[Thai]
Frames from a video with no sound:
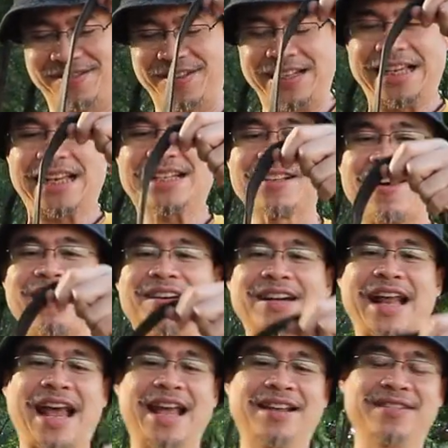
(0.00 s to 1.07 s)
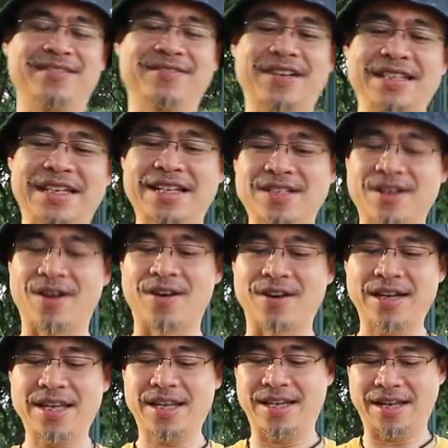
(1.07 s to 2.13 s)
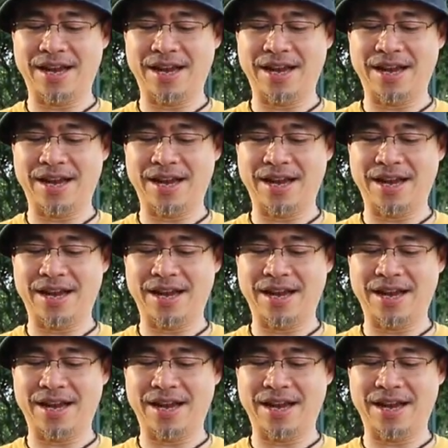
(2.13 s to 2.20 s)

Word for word: เวอร์ชัน2 นะ เวอร์ชัน2 นี่